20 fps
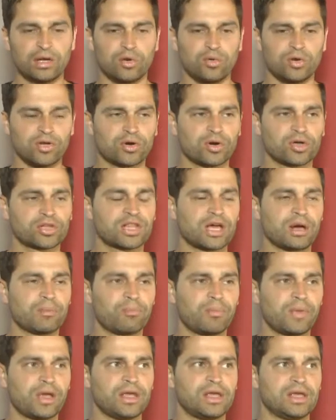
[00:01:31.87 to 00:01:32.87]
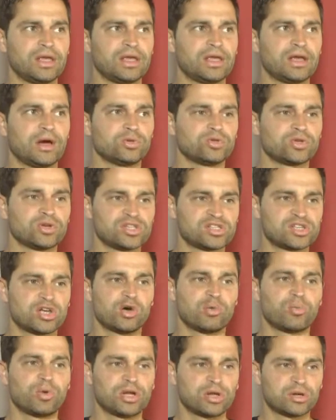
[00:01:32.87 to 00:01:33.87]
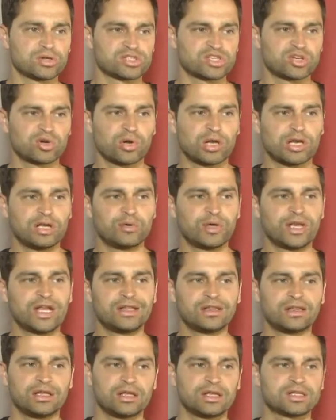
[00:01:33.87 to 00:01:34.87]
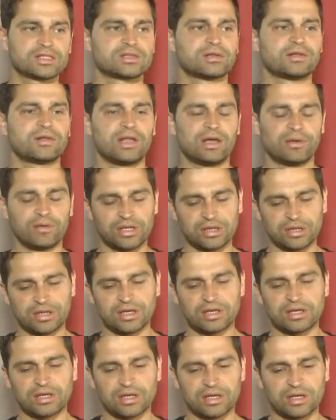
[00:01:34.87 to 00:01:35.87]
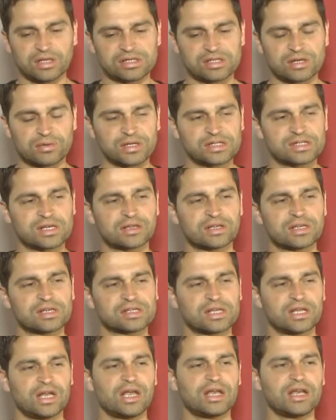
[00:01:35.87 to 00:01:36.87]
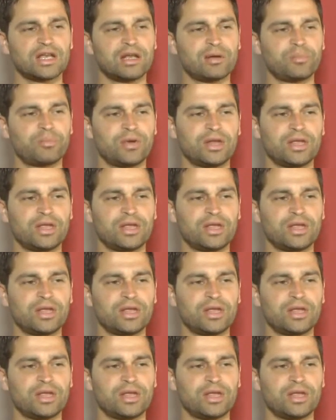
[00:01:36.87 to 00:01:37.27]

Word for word: lo único que está eh, autorizado por el Consejo Deliberante es la venta de cerveza artesanal en el